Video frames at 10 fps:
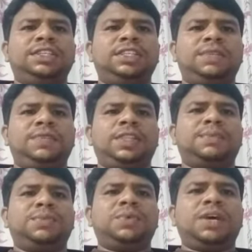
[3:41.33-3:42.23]

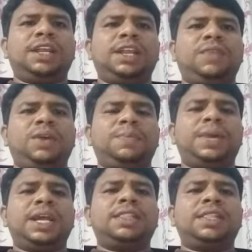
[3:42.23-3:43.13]
జీవితము అని నువ్వు
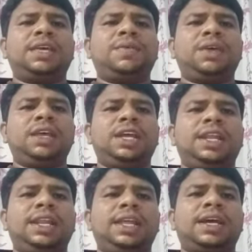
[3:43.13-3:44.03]
ఎప్పుడైతే
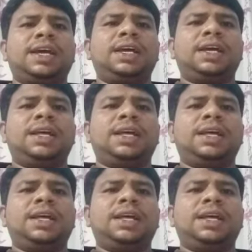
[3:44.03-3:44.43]
నీ యొక్క